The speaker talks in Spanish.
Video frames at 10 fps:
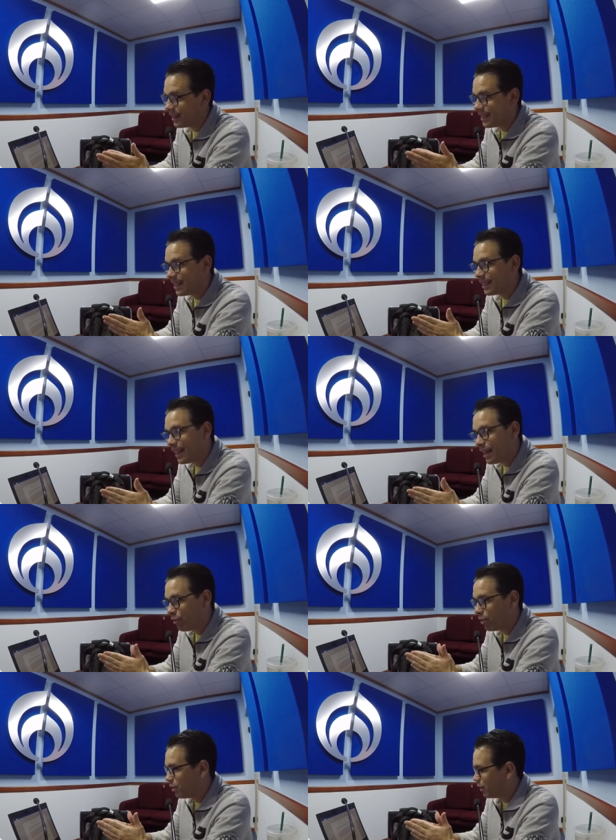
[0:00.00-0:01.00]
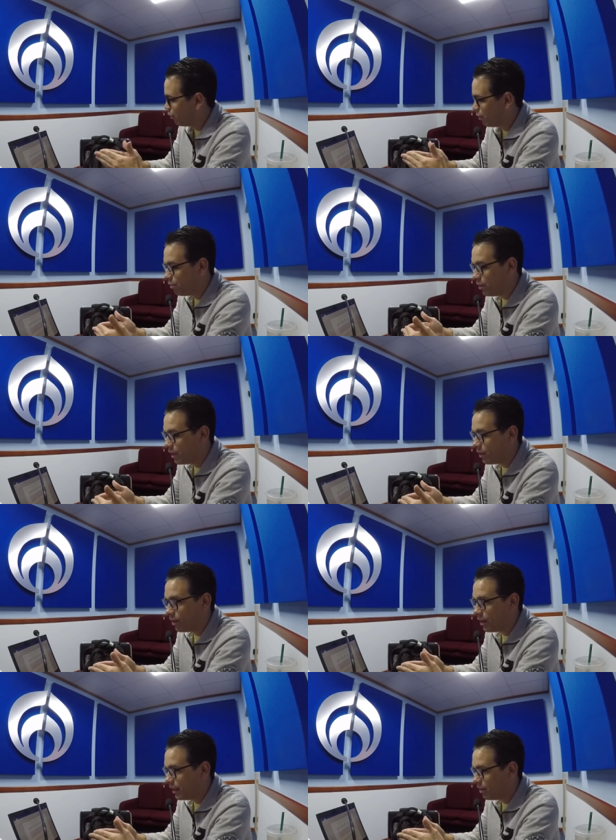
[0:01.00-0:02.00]
este teléfono que fue muy
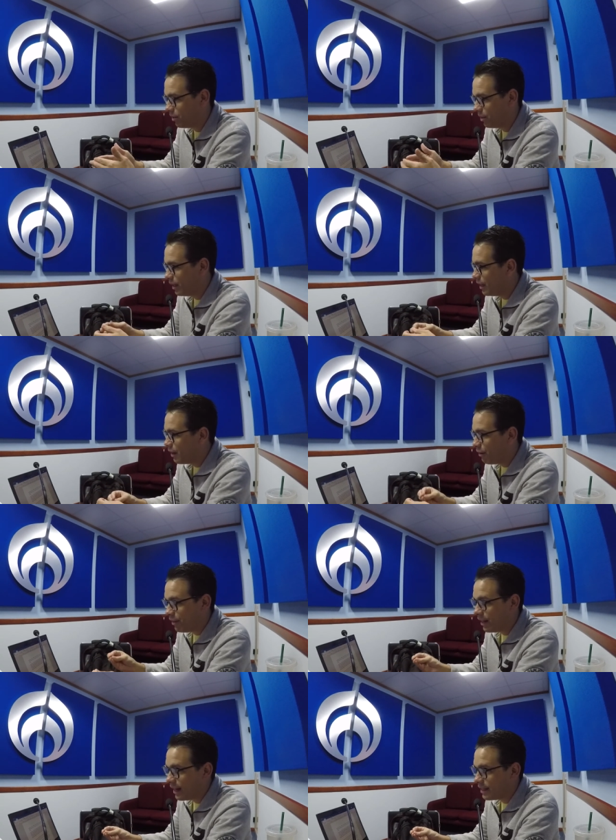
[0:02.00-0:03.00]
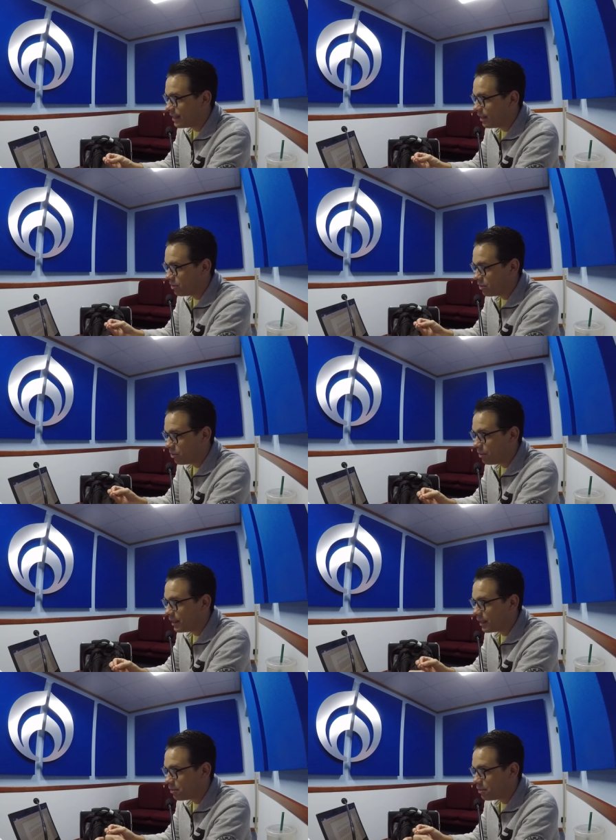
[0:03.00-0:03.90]
icónico finales de los 90,